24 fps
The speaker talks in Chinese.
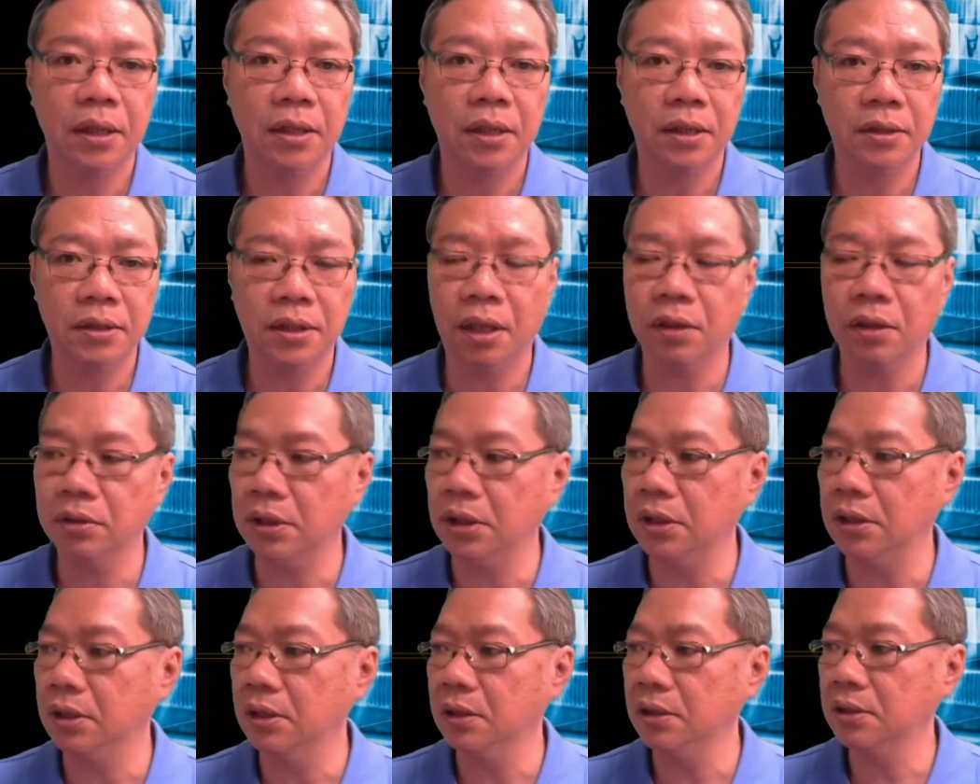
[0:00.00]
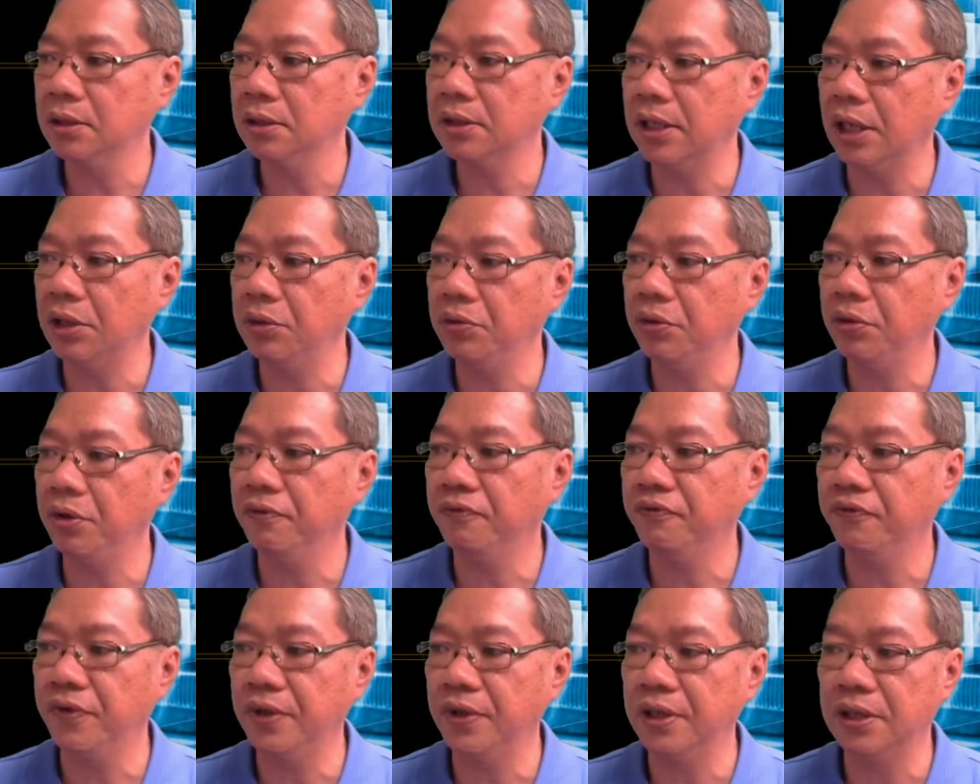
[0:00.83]
那到底呢三月
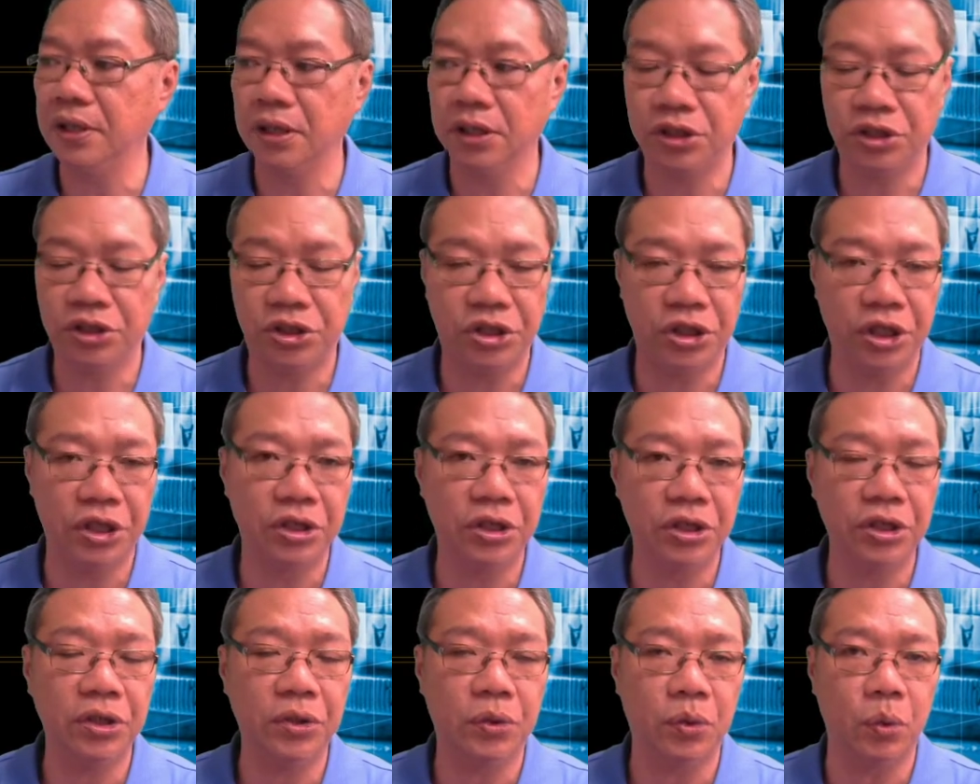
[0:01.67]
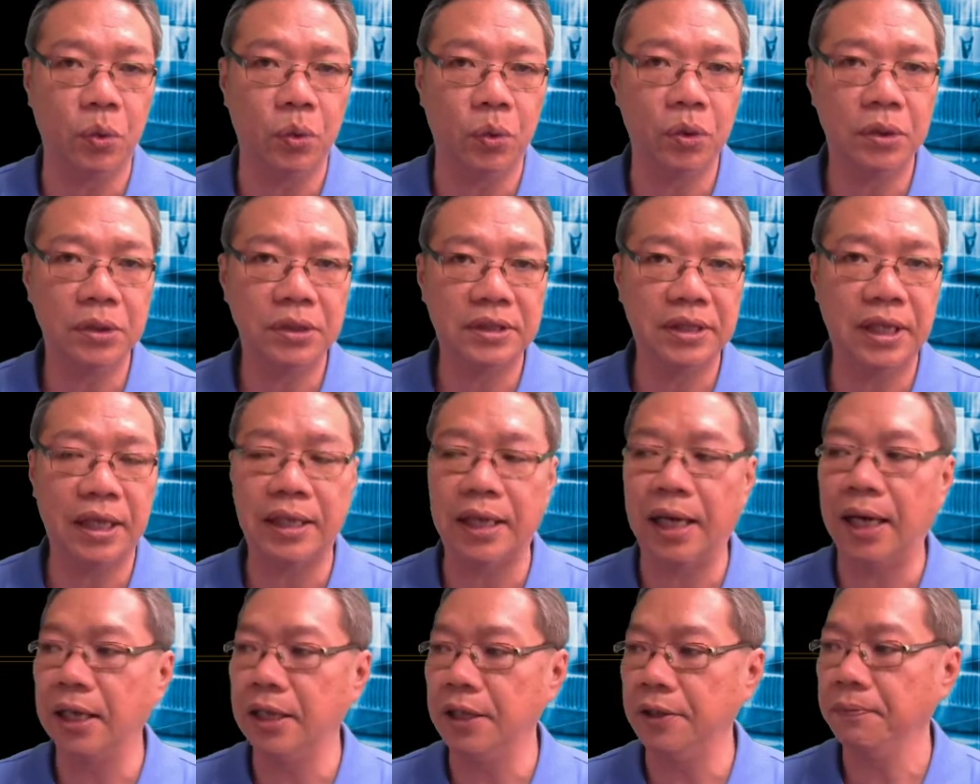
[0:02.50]
份的潜力股在
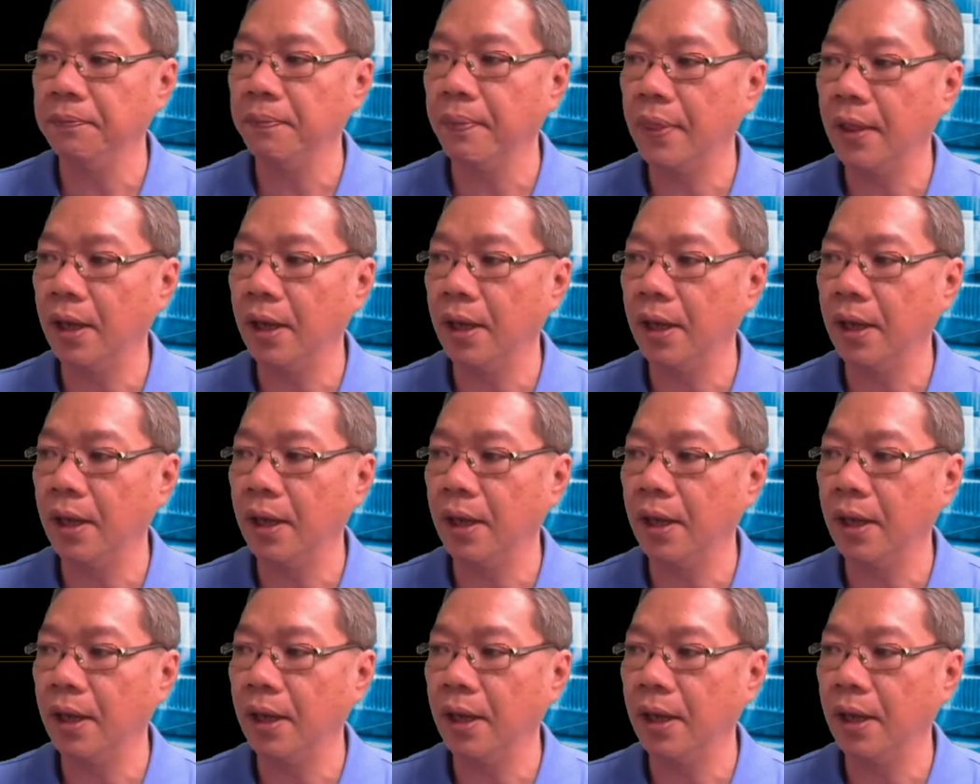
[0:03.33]
哪里？